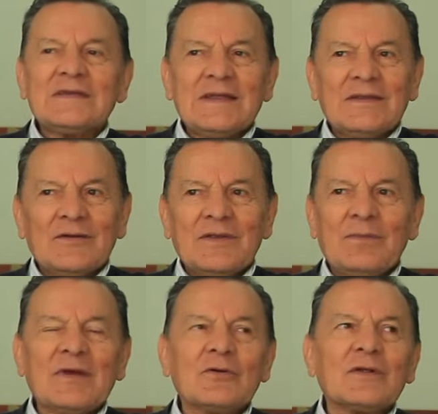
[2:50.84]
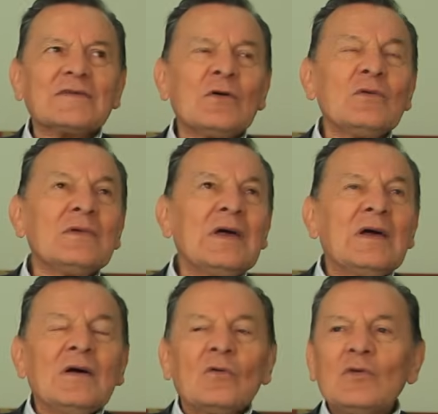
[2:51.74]
dentro de mi corazón.
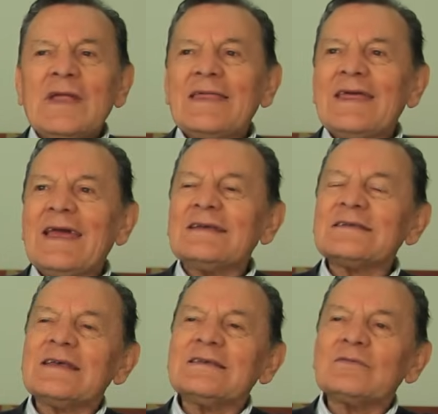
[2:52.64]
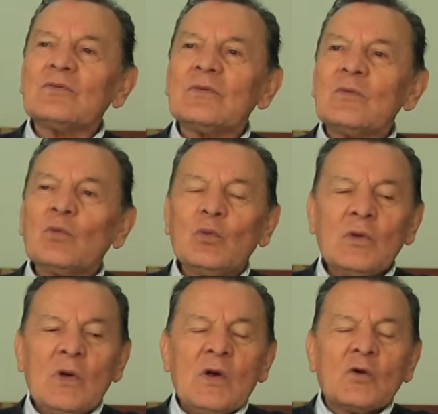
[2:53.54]
Una de esas
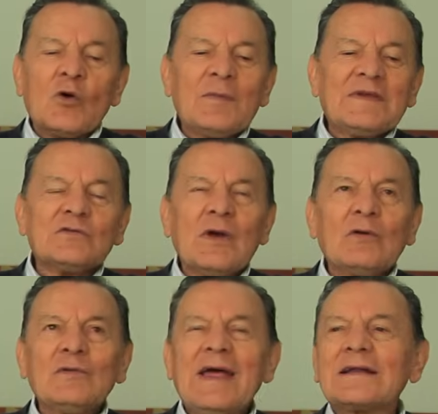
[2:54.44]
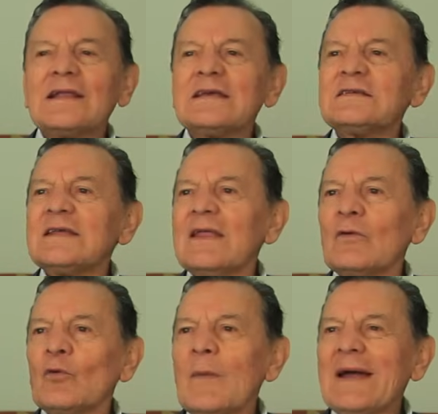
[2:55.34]
comenzó en una clase de
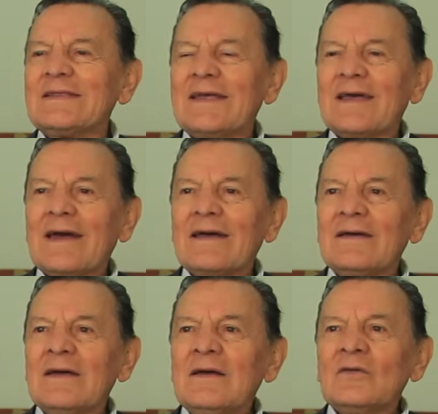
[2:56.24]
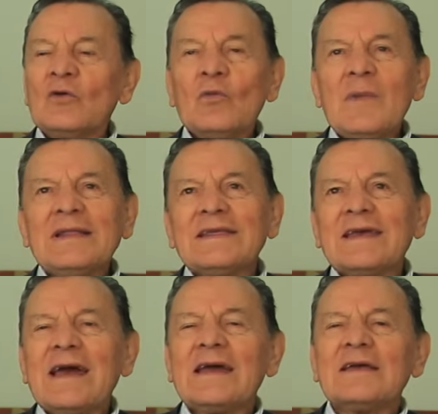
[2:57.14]
dogmática.
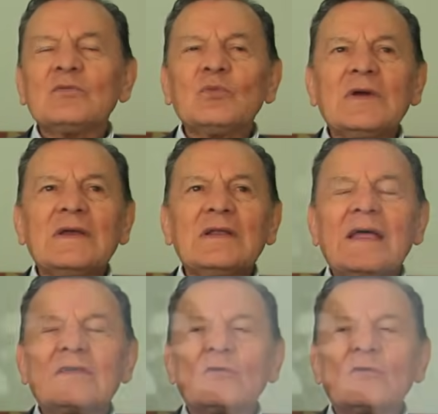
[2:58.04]
Dogmática es pues las